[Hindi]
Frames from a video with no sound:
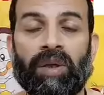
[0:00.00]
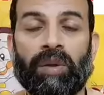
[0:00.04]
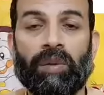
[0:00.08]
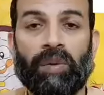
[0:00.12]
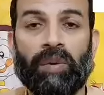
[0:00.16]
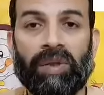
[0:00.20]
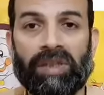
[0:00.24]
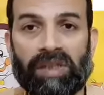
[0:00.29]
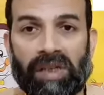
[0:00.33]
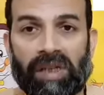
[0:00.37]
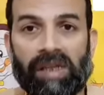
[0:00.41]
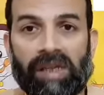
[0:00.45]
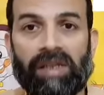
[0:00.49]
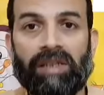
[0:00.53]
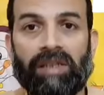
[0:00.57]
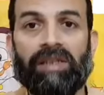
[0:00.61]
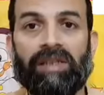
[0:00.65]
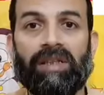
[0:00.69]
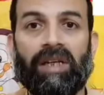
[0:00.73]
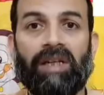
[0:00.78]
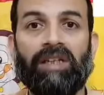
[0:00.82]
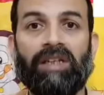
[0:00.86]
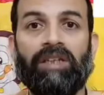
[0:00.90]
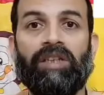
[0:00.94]
तो इसलिए इन
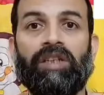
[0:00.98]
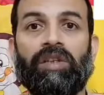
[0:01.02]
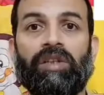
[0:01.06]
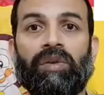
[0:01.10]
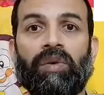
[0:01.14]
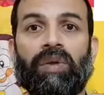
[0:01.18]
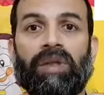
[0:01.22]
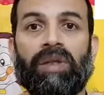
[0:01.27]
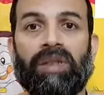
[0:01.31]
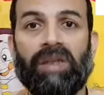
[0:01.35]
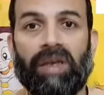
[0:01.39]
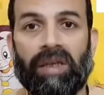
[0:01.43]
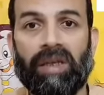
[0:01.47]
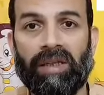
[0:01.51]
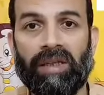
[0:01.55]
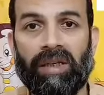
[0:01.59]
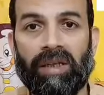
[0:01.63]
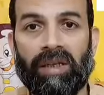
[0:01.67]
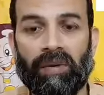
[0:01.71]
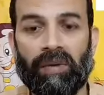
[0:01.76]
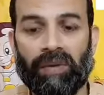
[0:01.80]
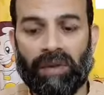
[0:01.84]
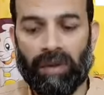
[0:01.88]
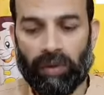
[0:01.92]
सारी चीज़ों का ध्यान
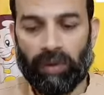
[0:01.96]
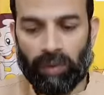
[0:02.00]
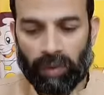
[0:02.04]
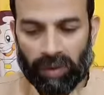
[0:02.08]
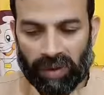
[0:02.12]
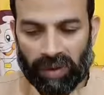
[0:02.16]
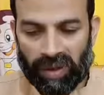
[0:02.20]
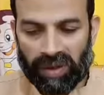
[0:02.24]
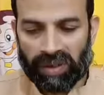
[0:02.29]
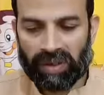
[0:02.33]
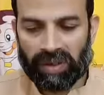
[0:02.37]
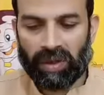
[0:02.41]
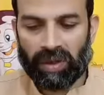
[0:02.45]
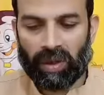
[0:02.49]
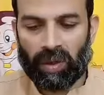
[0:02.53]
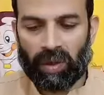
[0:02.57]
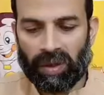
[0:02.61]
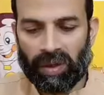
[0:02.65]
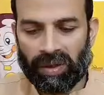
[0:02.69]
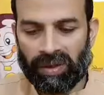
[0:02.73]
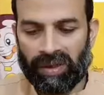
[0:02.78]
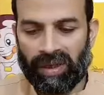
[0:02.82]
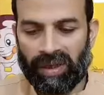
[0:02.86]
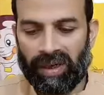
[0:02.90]
देना होता है तो दिस
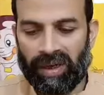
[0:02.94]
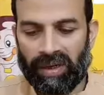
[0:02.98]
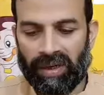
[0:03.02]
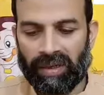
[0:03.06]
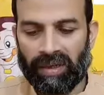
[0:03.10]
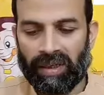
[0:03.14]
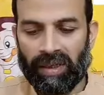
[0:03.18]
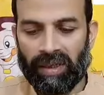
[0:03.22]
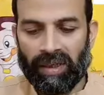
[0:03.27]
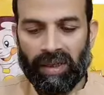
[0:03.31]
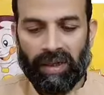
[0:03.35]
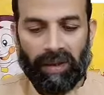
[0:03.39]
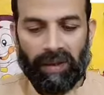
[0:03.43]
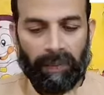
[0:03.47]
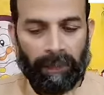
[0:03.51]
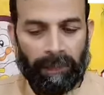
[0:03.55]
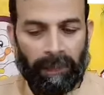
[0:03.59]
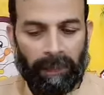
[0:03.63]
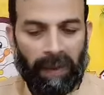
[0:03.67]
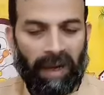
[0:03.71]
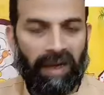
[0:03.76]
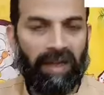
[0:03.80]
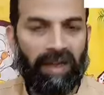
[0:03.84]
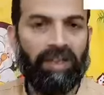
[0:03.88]
और दैट
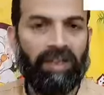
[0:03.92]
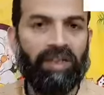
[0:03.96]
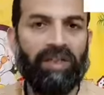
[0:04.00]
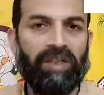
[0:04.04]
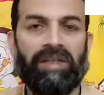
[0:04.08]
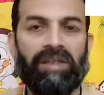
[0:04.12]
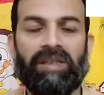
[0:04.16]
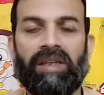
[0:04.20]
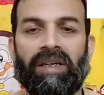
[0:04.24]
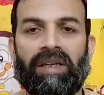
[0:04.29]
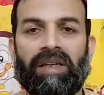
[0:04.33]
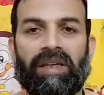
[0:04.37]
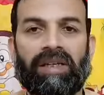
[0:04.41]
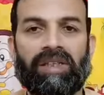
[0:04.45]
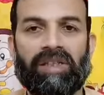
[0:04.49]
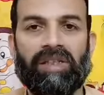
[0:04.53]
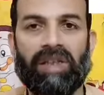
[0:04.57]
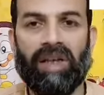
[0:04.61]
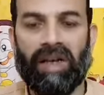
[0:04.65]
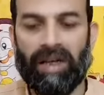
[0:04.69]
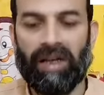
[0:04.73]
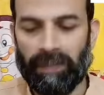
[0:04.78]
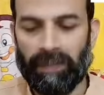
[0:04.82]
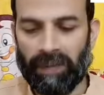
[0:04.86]
पहली चीज़ देखिए
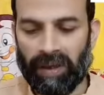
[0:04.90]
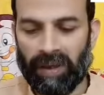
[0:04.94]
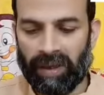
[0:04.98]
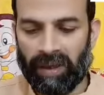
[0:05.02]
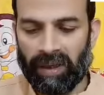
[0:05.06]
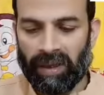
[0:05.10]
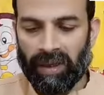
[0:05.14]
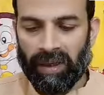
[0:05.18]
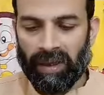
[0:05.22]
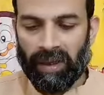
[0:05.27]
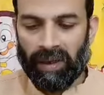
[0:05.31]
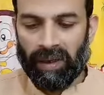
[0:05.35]
स्लाइड में